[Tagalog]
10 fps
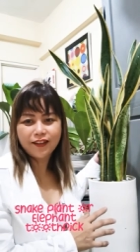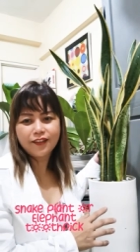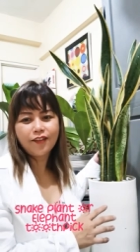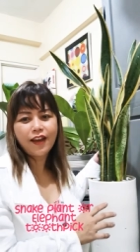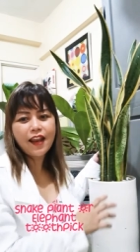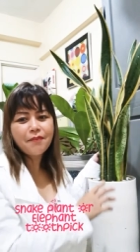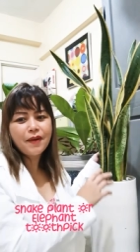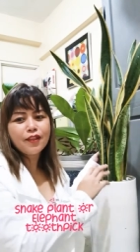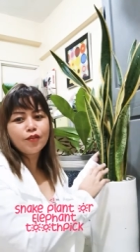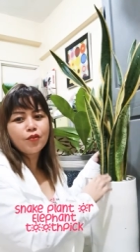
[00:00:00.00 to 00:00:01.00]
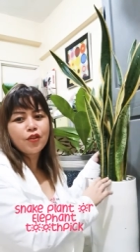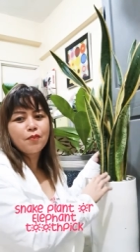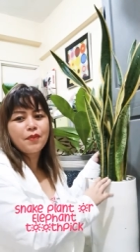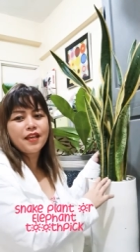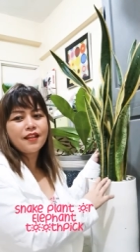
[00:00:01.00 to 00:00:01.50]
No? Elephant
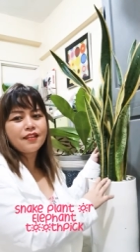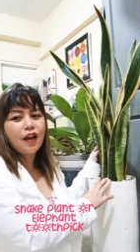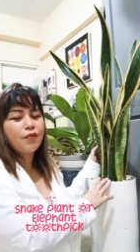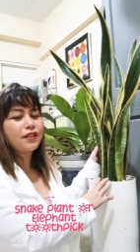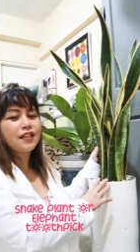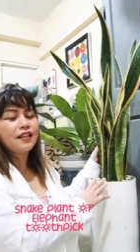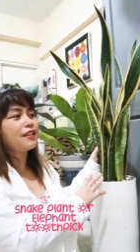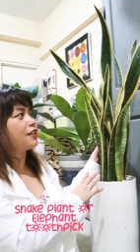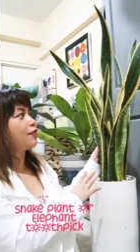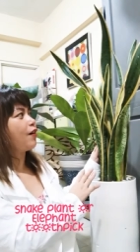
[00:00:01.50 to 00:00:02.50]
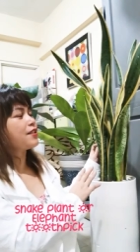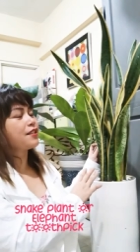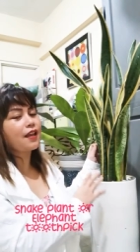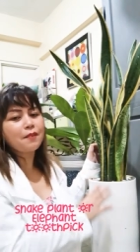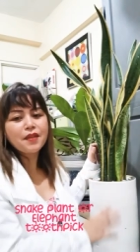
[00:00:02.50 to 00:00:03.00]
toothpick ang tawag nila dito
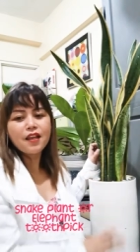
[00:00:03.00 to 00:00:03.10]
kasi